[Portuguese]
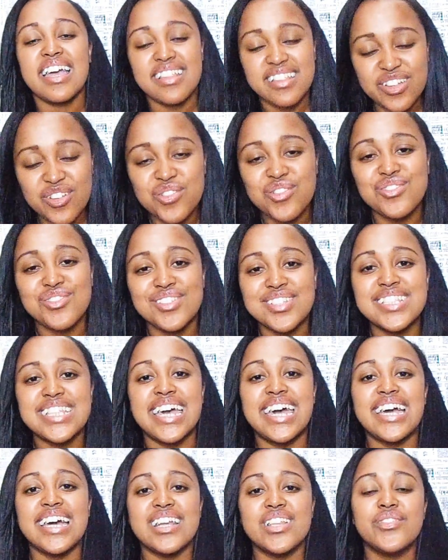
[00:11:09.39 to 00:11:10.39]
deu tudo
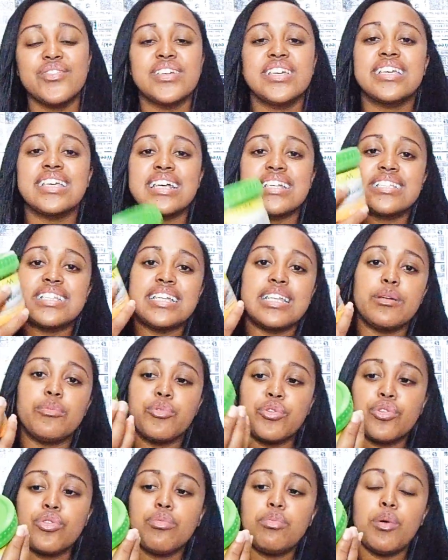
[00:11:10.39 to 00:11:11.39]
certo e que a cera é
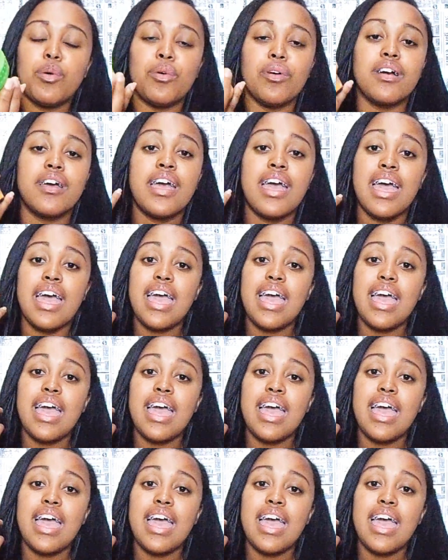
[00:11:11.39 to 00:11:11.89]
muito boa.